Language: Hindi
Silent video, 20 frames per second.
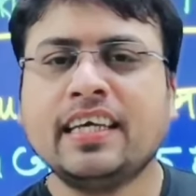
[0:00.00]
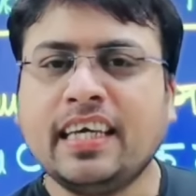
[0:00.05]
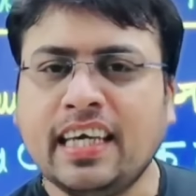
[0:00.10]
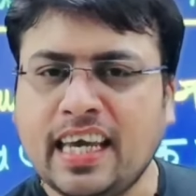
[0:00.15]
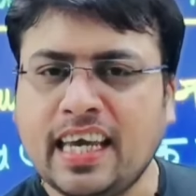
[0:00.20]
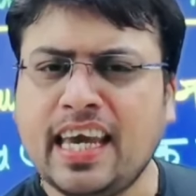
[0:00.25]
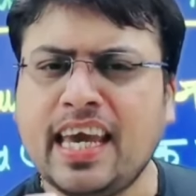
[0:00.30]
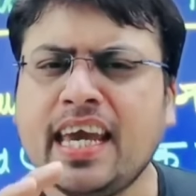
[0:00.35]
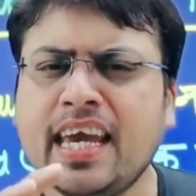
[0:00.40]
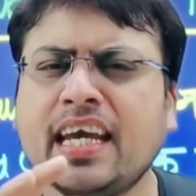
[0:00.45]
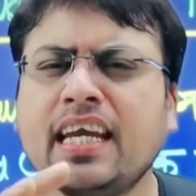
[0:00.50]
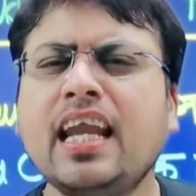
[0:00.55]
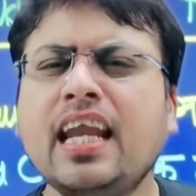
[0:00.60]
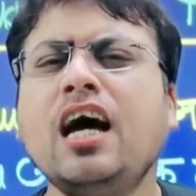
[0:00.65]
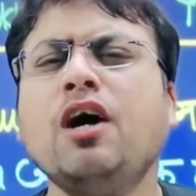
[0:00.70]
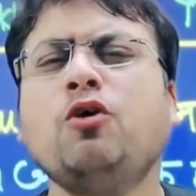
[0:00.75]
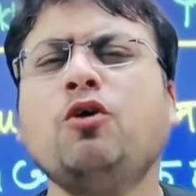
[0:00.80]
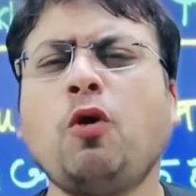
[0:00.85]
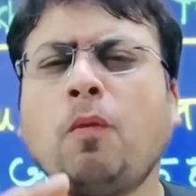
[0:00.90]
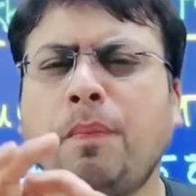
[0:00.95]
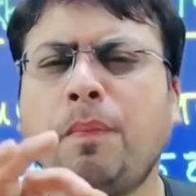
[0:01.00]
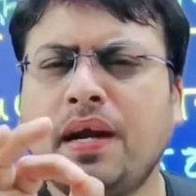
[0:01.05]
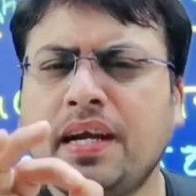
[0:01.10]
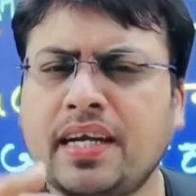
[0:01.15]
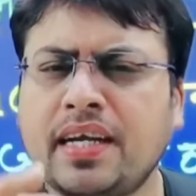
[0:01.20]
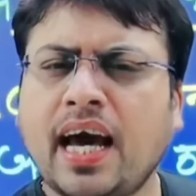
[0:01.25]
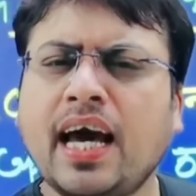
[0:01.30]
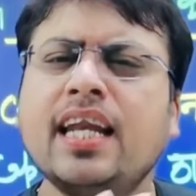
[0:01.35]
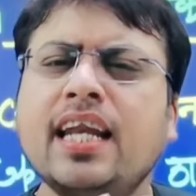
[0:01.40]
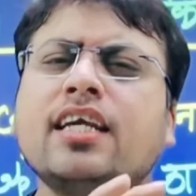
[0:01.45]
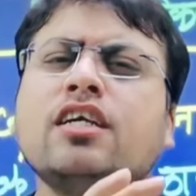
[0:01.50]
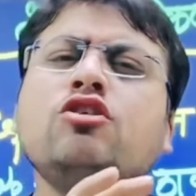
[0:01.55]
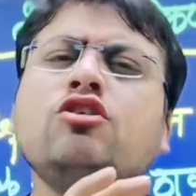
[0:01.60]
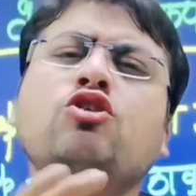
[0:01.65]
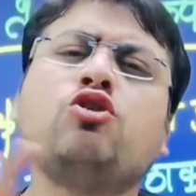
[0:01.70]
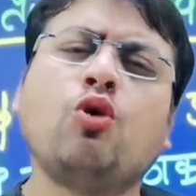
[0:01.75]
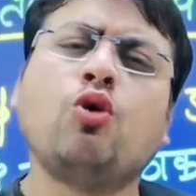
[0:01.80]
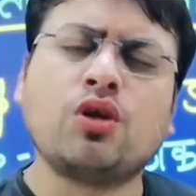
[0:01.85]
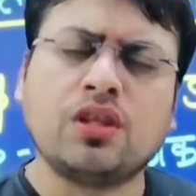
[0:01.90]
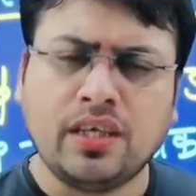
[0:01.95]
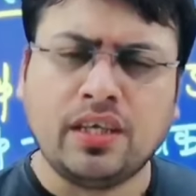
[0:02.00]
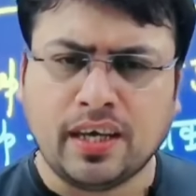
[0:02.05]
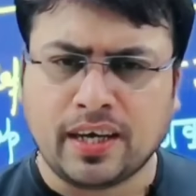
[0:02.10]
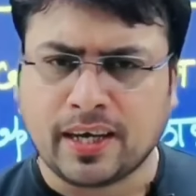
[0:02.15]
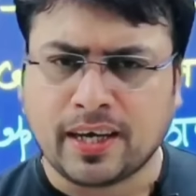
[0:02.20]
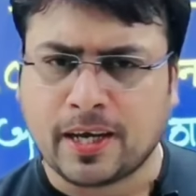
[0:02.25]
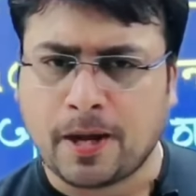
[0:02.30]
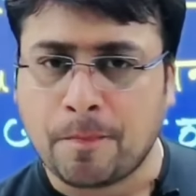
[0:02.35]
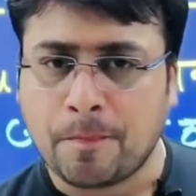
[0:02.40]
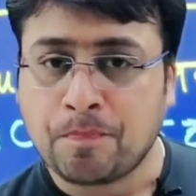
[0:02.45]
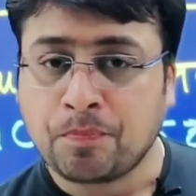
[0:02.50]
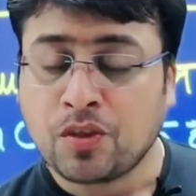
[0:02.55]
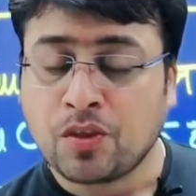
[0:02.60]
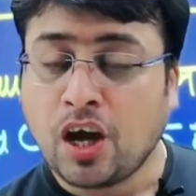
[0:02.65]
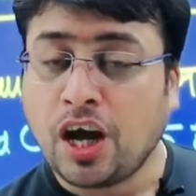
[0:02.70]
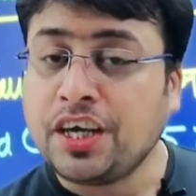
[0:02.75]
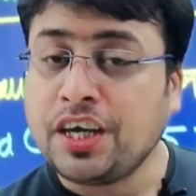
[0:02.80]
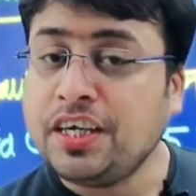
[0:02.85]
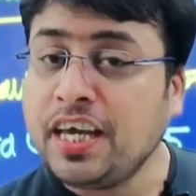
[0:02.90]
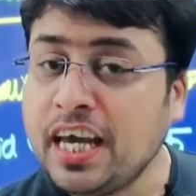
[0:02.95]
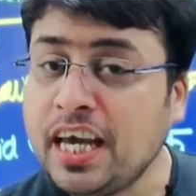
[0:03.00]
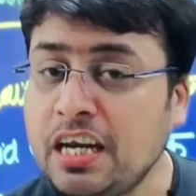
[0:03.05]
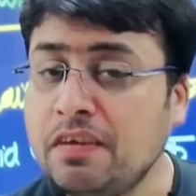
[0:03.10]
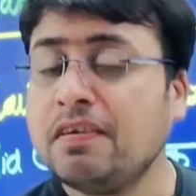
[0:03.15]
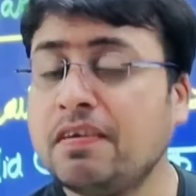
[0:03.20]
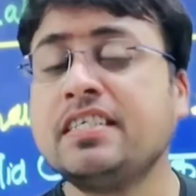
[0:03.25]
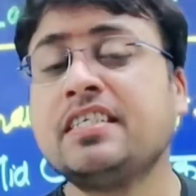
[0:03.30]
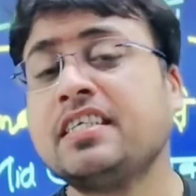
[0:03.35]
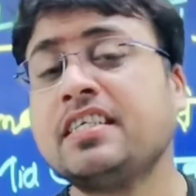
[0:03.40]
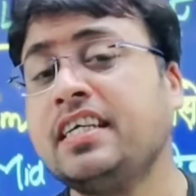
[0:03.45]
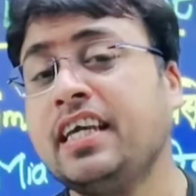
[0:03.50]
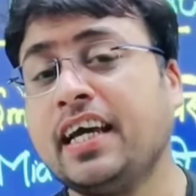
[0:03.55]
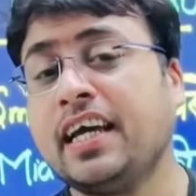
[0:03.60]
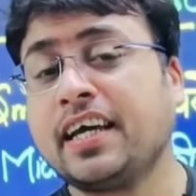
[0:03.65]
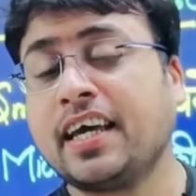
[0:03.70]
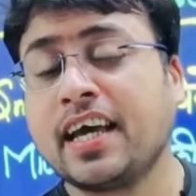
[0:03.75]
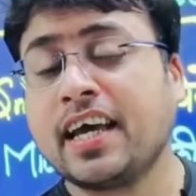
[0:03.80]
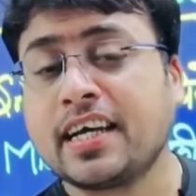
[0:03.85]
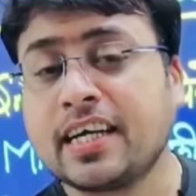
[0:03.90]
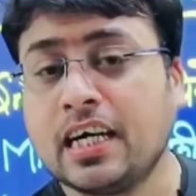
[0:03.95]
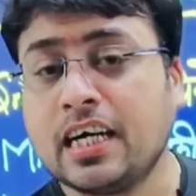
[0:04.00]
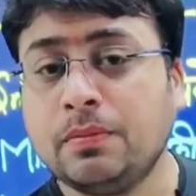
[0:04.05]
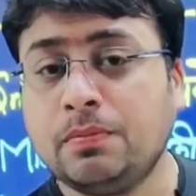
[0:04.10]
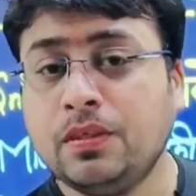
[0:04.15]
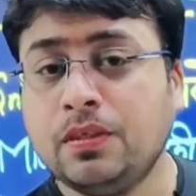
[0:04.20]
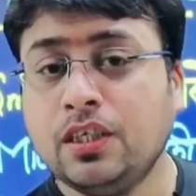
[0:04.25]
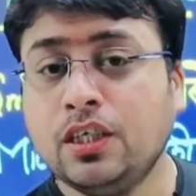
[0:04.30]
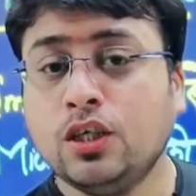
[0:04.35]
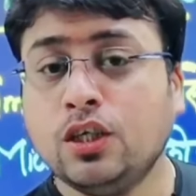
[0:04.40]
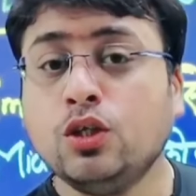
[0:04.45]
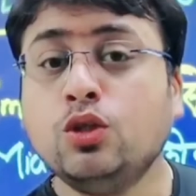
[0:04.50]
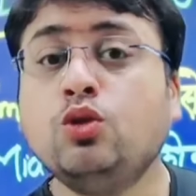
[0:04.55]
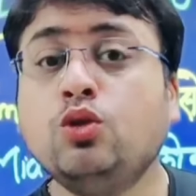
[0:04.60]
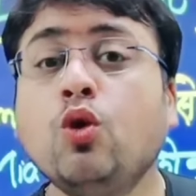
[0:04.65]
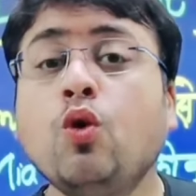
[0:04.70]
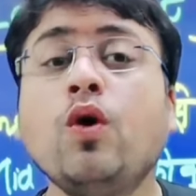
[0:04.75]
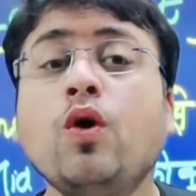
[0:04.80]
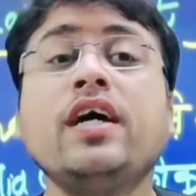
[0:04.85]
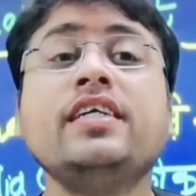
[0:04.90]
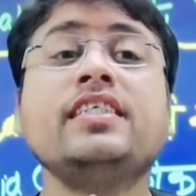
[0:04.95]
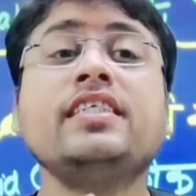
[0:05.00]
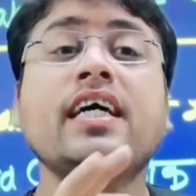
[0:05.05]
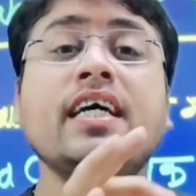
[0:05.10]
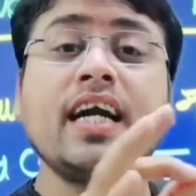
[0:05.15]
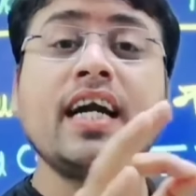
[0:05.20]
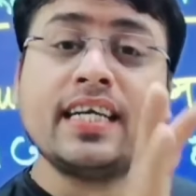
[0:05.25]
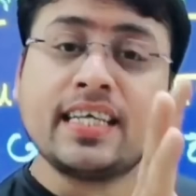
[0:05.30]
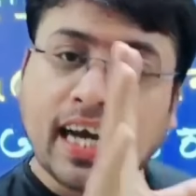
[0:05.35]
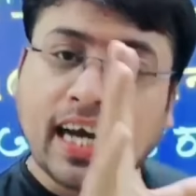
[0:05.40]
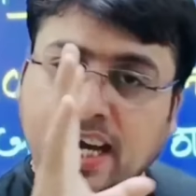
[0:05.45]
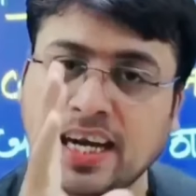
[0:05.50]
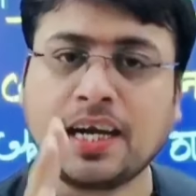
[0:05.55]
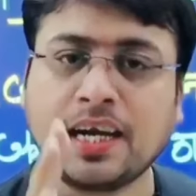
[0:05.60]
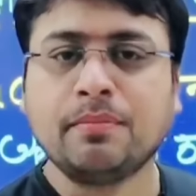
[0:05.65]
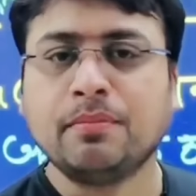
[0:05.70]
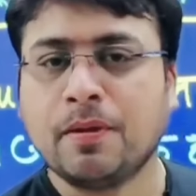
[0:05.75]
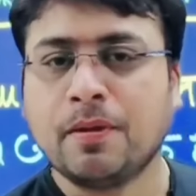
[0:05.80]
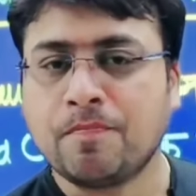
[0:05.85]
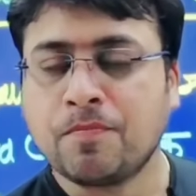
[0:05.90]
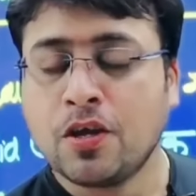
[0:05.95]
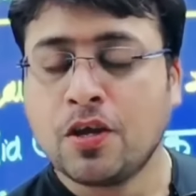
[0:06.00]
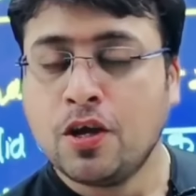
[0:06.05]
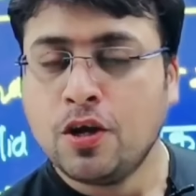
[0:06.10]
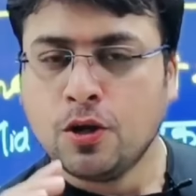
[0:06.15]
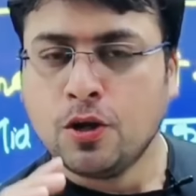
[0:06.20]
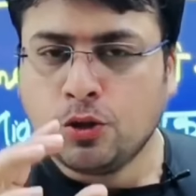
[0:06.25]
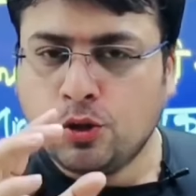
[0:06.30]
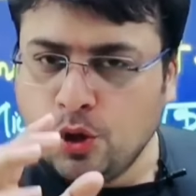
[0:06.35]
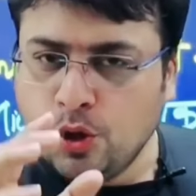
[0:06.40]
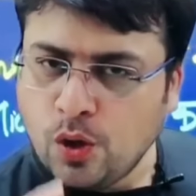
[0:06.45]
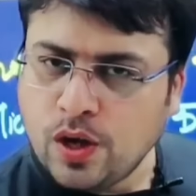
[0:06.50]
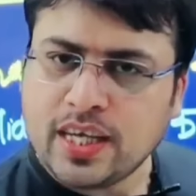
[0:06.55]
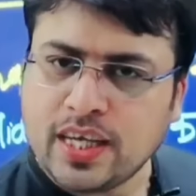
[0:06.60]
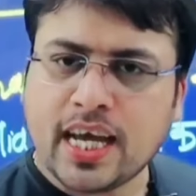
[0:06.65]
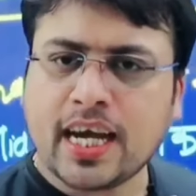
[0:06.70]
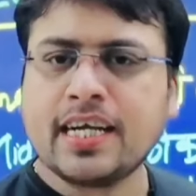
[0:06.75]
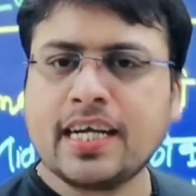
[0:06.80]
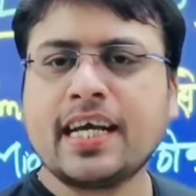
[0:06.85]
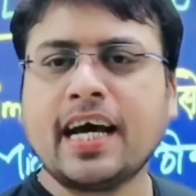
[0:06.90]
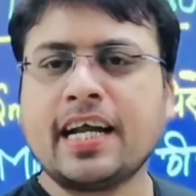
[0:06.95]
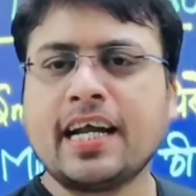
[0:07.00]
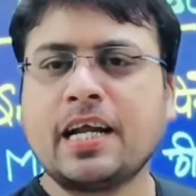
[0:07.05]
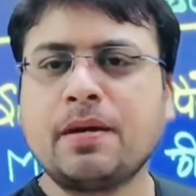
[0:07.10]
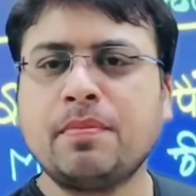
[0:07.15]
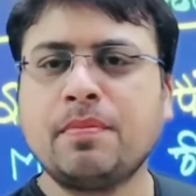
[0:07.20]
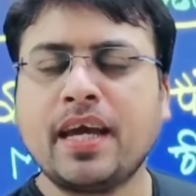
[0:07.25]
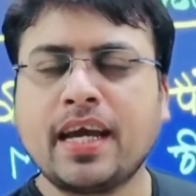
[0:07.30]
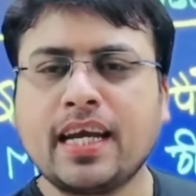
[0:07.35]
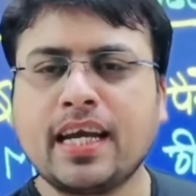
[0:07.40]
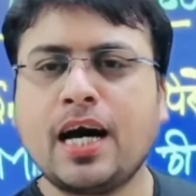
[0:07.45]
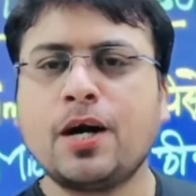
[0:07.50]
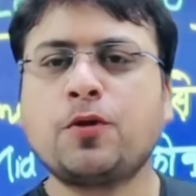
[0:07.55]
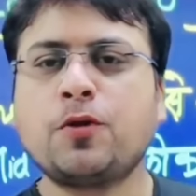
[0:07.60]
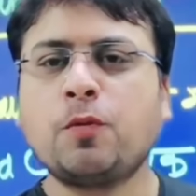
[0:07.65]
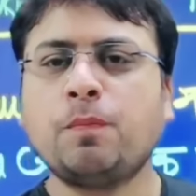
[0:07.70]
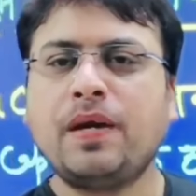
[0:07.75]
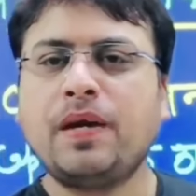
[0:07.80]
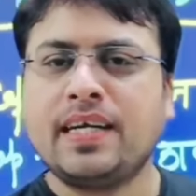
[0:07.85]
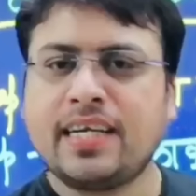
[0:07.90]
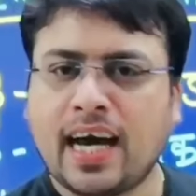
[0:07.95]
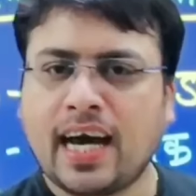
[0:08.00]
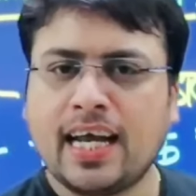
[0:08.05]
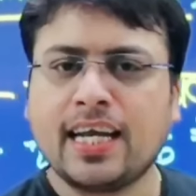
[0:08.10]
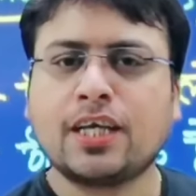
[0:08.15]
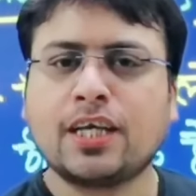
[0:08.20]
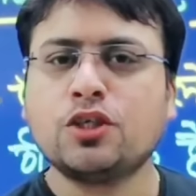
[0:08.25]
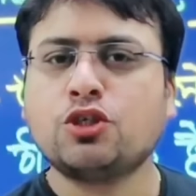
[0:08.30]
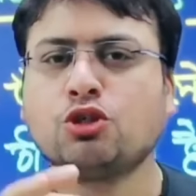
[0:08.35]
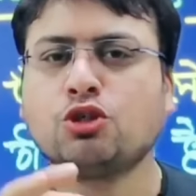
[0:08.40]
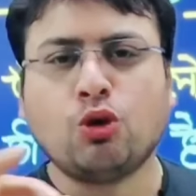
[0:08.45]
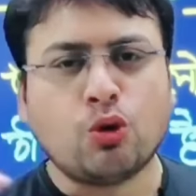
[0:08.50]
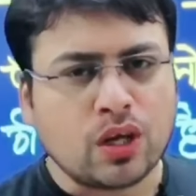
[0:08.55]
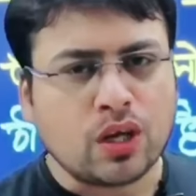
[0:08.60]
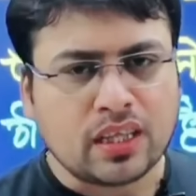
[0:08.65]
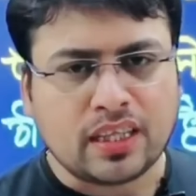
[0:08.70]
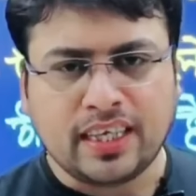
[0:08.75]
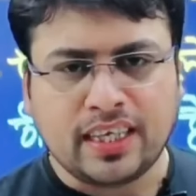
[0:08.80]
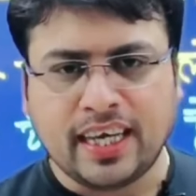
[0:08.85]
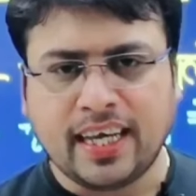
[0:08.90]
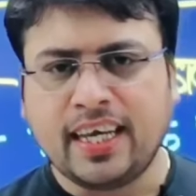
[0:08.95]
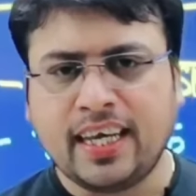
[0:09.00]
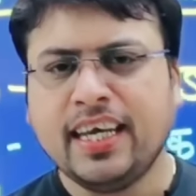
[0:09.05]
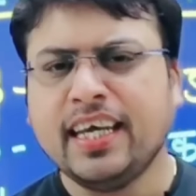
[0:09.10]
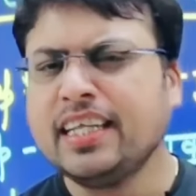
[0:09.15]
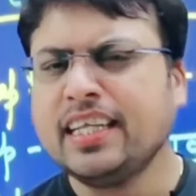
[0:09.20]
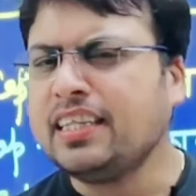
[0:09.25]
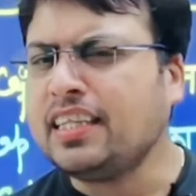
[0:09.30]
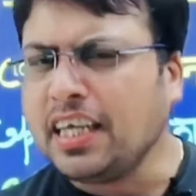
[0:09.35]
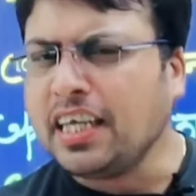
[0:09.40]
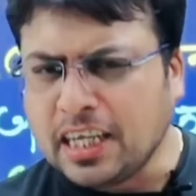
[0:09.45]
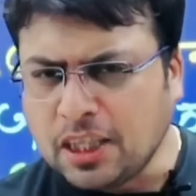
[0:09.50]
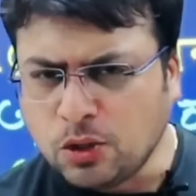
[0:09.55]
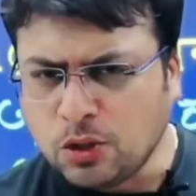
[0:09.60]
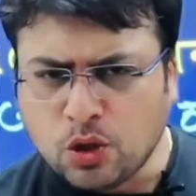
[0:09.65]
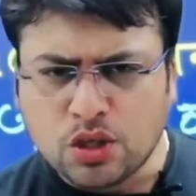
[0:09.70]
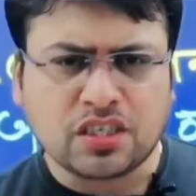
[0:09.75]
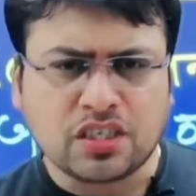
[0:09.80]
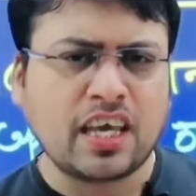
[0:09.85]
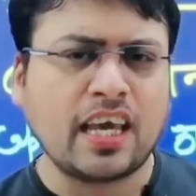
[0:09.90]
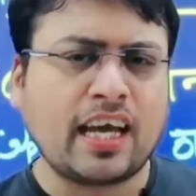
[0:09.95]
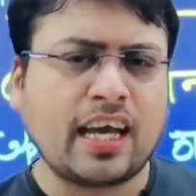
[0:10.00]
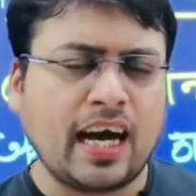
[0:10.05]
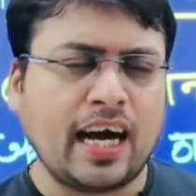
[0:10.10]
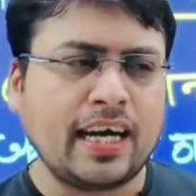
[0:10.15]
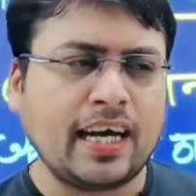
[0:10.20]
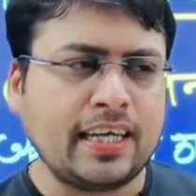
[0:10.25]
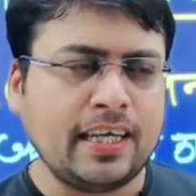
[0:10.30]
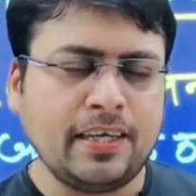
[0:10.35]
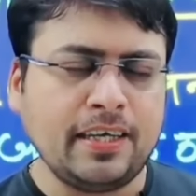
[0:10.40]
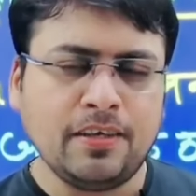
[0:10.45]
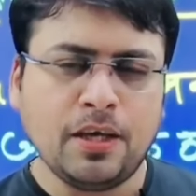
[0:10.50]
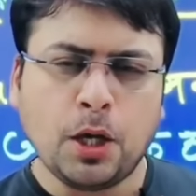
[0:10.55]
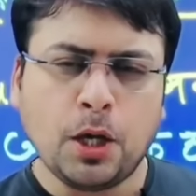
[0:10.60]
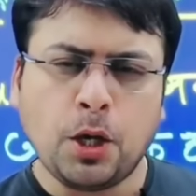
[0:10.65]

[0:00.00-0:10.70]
कि एक लाख रुपए डाल के छोड़ दिया गया और ये इन्वेस्ट किया गया कब 2018 में 2018 में एक लाख रुपए डाल के छोड़ दिए तीन दोस्त की कहानी